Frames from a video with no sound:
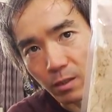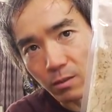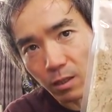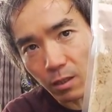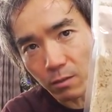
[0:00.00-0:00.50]

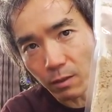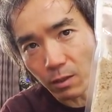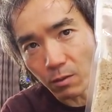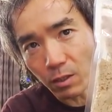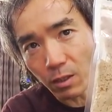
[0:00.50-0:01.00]

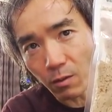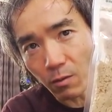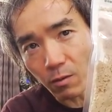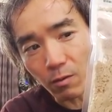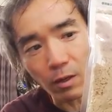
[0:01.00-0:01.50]
スタイルガンのきな
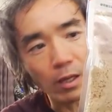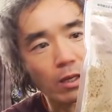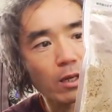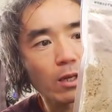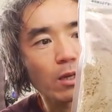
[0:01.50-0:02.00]
粉これ
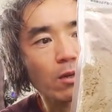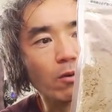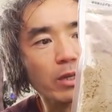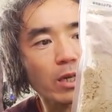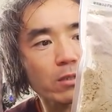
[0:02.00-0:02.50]

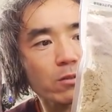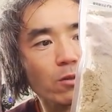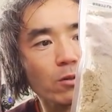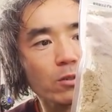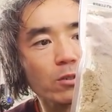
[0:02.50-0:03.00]
これ
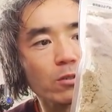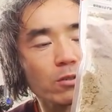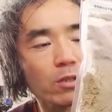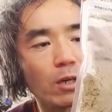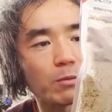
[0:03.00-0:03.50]

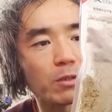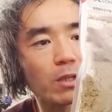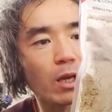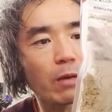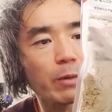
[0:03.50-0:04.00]
140g
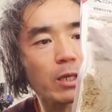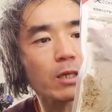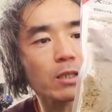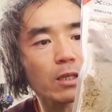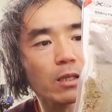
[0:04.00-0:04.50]
で
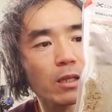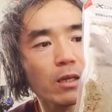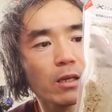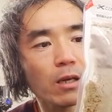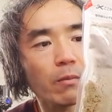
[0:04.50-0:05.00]
アメリカ産だ
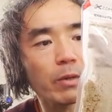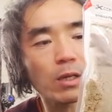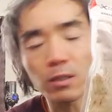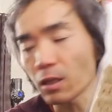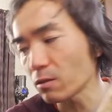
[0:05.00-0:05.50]
ね
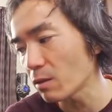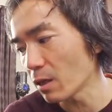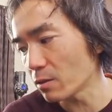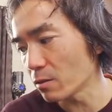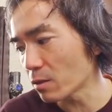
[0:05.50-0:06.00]
アメリカ産の
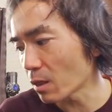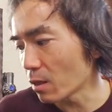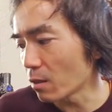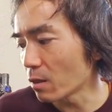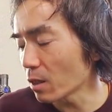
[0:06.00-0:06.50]
大豆使っ
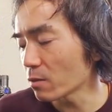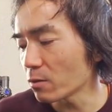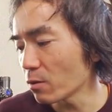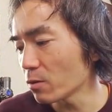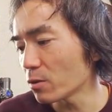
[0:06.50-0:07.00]
てる
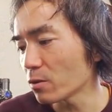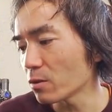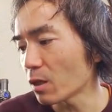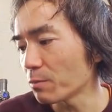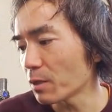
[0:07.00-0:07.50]

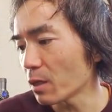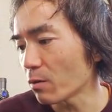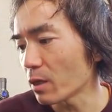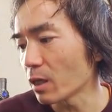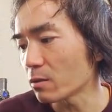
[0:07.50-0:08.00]
140g で
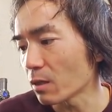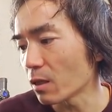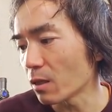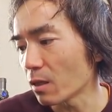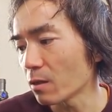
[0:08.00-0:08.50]
これ100
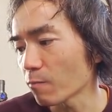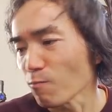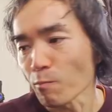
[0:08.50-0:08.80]
円だね